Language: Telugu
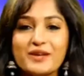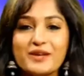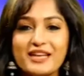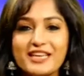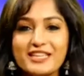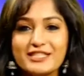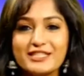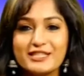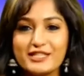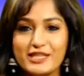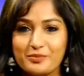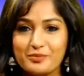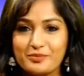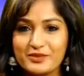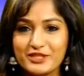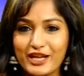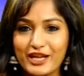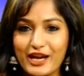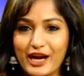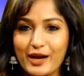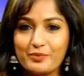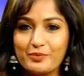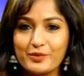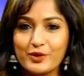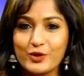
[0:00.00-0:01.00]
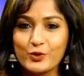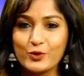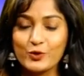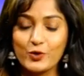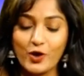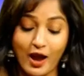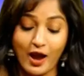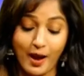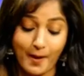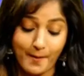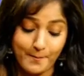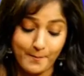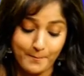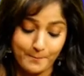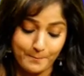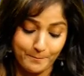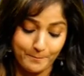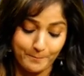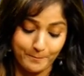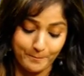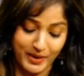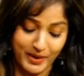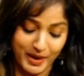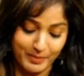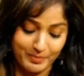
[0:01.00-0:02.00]
ప్లీజ్ సబ్స్క్రైబ్ టు
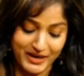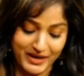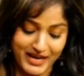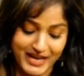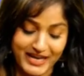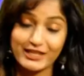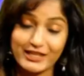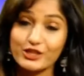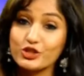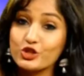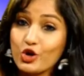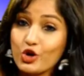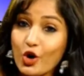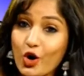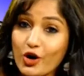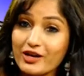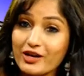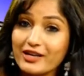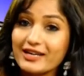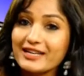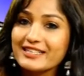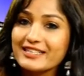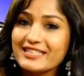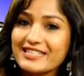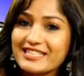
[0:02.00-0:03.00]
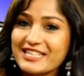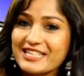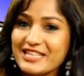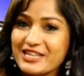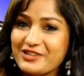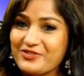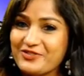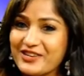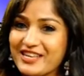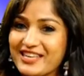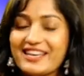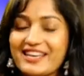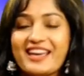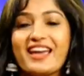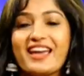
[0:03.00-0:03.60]
పబ్లిక్ టాక్ టీవీ